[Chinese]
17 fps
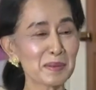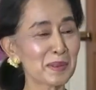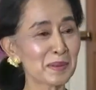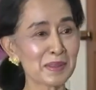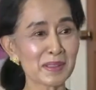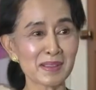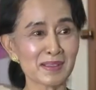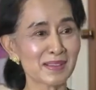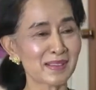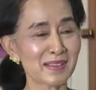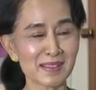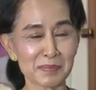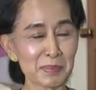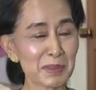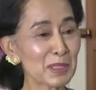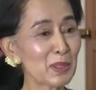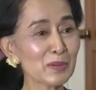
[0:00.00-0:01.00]
既然如此，全
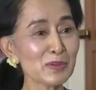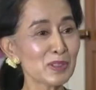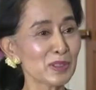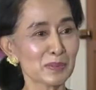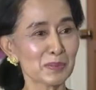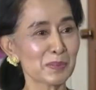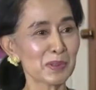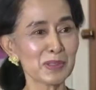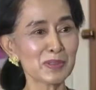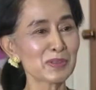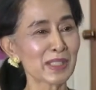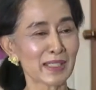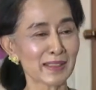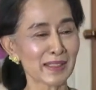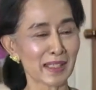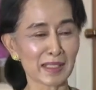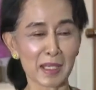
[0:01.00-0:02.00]
国民主联盟为什么
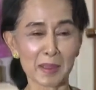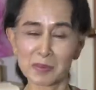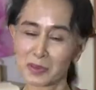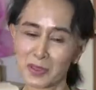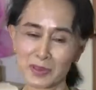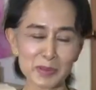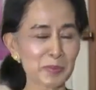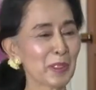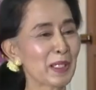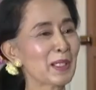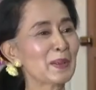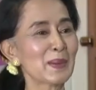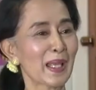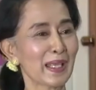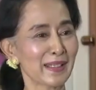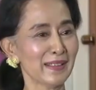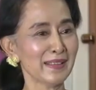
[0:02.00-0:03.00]
不呼吁举行全
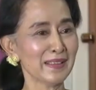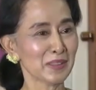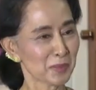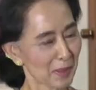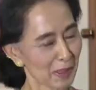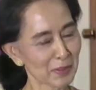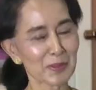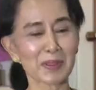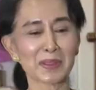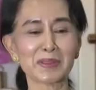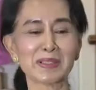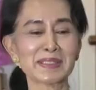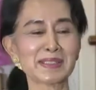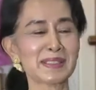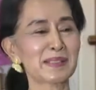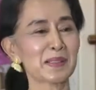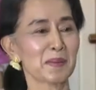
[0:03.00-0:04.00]
民公投？我
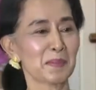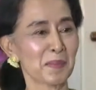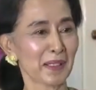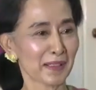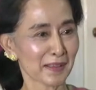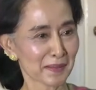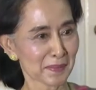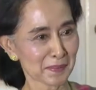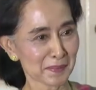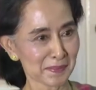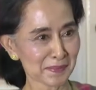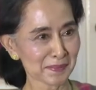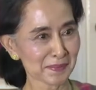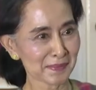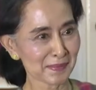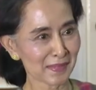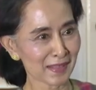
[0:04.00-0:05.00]
们早就做好准
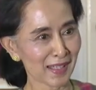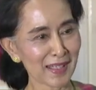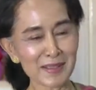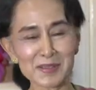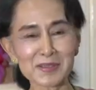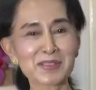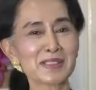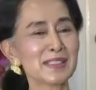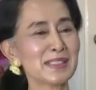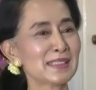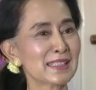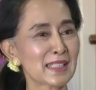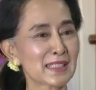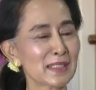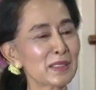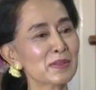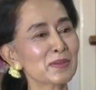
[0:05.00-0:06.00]
备了，因为这样
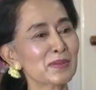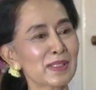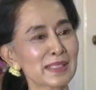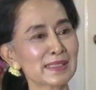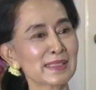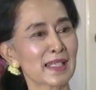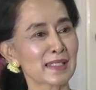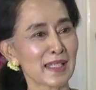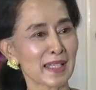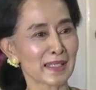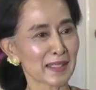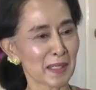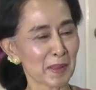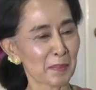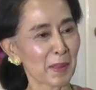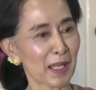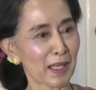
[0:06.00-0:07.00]
一来，你还可以听
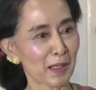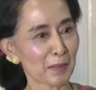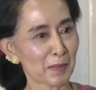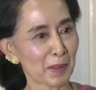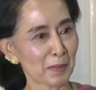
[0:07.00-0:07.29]
到别人